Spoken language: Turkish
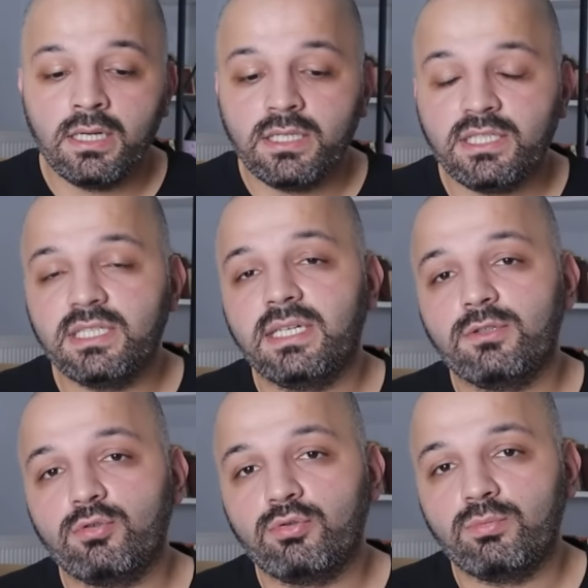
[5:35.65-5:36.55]

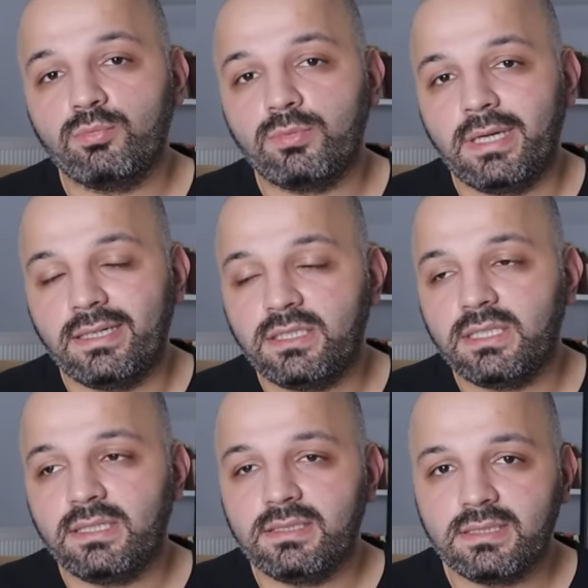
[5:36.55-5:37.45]
Şirket sorumlu, yani
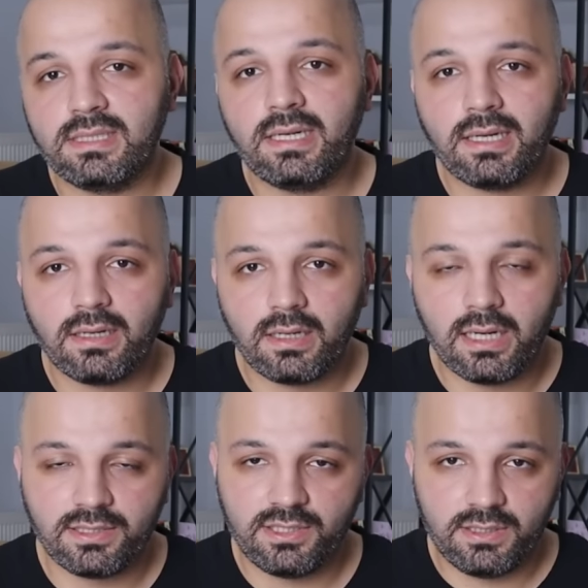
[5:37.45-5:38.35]
şirketinize
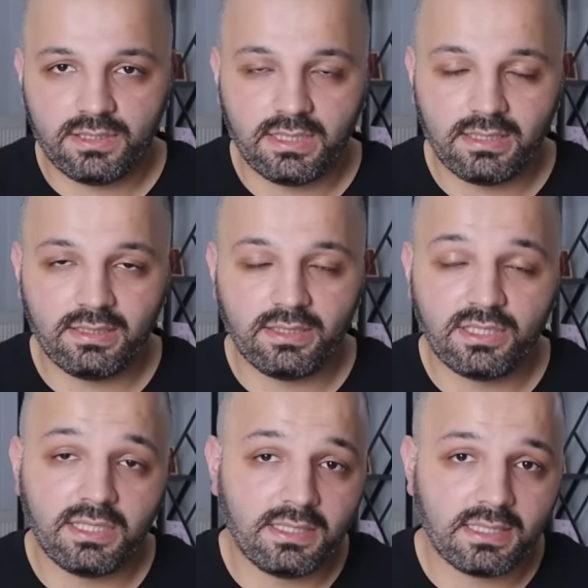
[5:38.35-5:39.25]
karşı, şahıs şirketinde
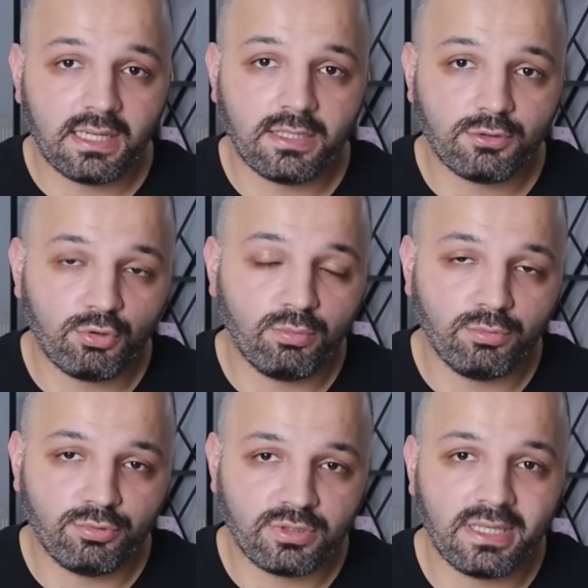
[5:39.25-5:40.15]
şirketinize karşı
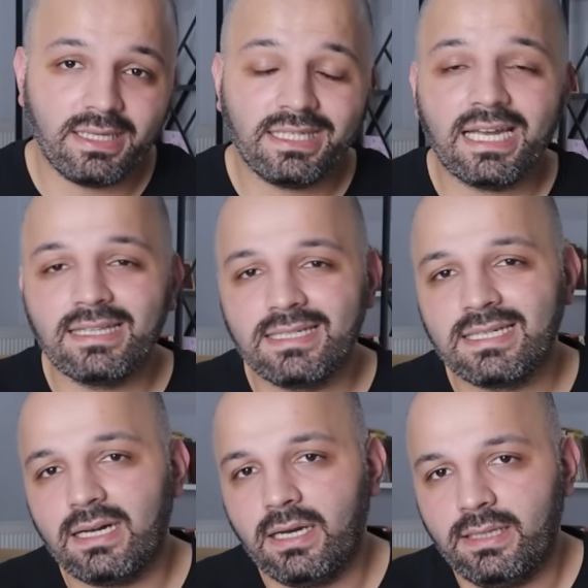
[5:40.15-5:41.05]
sorumluluğunuz da kendinize
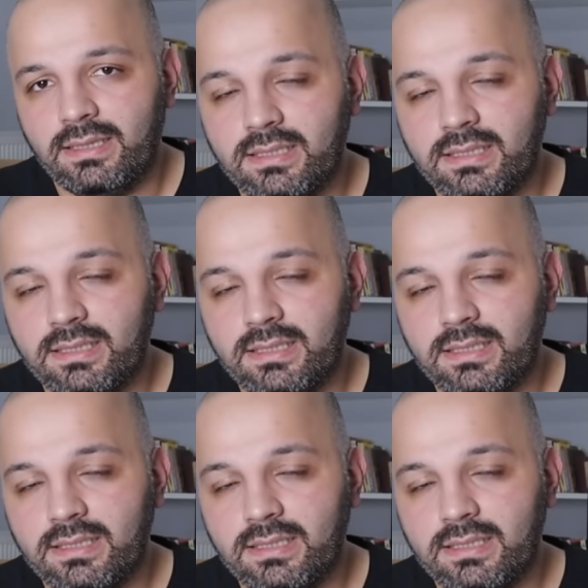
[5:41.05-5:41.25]
ait.